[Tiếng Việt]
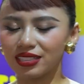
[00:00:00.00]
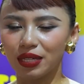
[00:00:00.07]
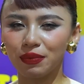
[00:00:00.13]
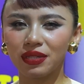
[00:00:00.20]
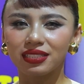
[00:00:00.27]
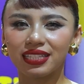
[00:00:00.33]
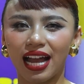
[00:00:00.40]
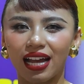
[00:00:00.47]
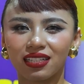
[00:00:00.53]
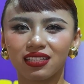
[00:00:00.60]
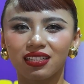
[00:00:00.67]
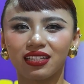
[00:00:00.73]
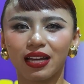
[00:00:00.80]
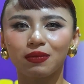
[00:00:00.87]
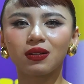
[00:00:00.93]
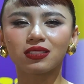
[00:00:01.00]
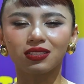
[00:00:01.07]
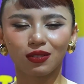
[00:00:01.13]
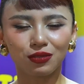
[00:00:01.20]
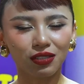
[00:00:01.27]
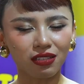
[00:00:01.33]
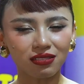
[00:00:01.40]
điểm hiện tại thì em thật
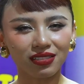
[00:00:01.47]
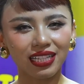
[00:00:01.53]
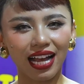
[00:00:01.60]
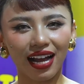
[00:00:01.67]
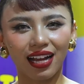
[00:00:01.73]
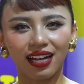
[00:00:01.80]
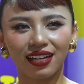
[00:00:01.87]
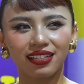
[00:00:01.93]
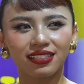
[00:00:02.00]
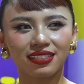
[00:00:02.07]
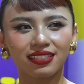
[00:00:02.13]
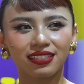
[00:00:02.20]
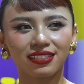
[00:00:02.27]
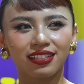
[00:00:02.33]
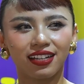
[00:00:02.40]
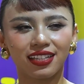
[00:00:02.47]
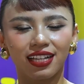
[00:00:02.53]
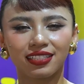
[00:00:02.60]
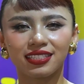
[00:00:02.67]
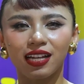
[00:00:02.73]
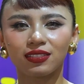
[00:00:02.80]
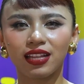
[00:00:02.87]
sự rất là gọi
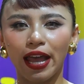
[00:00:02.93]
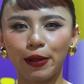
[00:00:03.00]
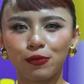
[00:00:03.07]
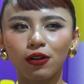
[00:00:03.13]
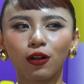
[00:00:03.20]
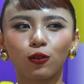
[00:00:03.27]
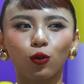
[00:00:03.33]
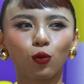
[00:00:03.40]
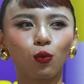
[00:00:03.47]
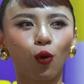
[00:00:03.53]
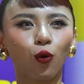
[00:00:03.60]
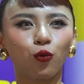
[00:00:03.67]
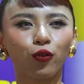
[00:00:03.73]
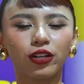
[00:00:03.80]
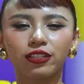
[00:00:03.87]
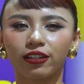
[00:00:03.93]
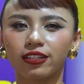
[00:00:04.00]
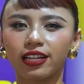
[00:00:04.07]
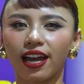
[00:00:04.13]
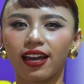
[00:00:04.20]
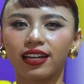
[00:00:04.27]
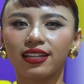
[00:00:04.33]
là sao ta em rất là lu bu với những
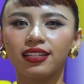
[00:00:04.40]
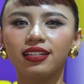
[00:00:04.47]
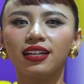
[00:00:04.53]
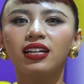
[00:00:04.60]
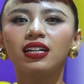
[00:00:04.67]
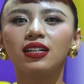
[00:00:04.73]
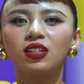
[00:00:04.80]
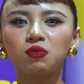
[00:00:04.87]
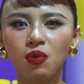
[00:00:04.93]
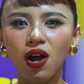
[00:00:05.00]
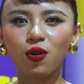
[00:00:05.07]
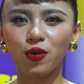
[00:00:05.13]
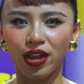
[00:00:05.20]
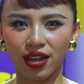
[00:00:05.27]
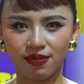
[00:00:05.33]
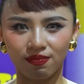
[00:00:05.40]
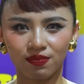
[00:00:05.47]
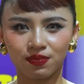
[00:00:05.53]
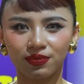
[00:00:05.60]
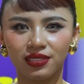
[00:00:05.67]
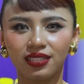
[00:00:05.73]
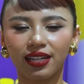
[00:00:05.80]
cái ước mơ của em
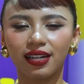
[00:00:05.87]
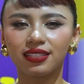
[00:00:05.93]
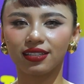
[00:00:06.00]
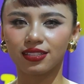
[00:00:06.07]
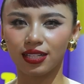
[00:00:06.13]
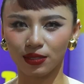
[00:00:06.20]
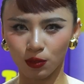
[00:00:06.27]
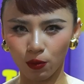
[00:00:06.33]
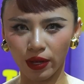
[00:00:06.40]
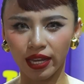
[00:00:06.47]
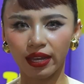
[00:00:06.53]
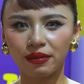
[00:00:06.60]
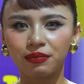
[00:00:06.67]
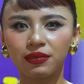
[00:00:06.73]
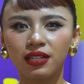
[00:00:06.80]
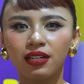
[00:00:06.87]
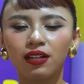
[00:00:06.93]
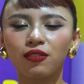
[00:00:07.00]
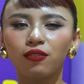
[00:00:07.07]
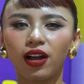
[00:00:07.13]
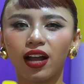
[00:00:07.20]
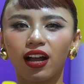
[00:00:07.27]
những cái dự định của em
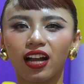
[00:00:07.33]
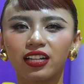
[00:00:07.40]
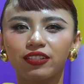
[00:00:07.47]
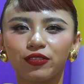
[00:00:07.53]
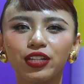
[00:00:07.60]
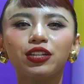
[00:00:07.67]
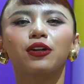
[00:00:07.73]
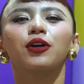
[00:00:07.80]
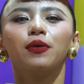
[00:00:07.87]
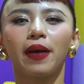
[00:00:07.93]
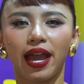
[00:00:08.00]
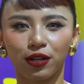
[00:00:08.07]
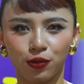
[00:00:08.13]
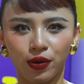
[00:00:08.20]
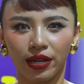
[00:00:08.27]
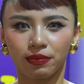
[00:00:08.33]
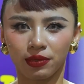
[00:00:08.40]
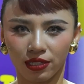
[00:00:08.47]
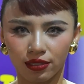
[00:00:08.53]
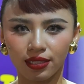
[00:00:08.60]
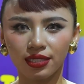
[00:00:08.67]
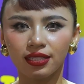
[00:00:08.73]
và với những người bạn của em
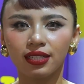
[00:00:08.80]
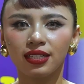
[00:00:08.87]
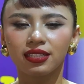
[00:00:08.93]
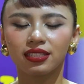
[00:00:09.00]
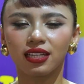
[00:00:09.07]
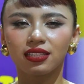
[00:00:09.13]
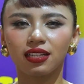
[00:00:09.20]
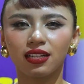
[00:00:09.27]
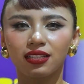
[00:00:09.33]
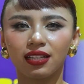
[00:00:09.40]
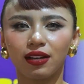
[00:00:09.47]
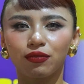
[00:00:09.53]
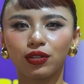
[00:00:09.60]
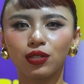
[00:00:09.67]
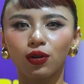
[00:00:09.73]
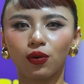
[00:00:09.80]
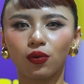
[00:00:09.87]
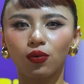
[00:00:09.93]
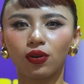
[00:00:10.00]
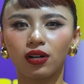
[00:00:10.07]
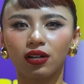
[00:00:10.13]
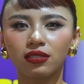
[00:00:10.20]
nữa cho nên là ví
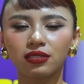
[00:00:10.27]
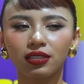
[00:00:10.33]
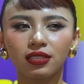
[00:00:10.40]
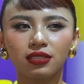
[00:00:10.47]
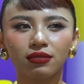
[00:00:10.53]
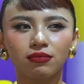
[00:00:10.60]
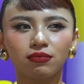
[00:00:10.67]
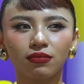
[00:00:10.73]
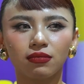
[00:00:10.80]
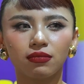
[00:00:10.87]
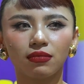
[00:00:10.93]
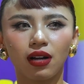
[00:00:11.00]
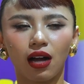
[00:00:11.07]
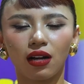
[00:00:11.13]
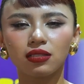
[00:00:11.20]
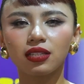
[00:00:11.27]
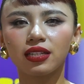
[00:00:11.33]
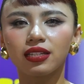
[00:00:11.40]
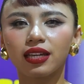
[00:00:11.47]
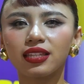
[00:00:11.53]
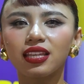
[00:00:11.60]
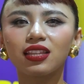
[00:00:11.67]
dụ ờ, mở
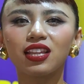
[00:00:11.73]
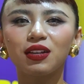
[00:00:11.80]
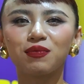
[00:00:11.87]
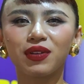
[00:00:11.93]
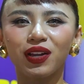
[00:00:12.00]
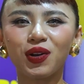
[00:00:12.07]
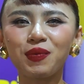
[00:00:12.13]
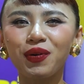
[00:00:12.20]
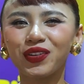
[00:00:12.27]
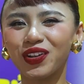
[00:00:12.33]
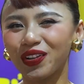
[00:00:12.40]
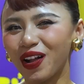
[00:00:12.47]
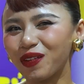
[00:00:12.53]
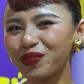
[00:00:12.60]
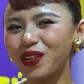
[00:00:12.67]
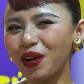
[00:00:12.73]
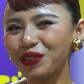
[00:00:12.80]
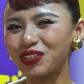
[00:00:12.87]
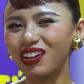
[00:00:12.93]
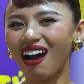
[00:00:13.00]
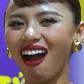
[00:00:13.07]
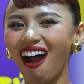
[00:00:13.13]
thì cái trái tim này có bao giờ đóng đâu
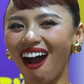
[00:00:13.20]
chứ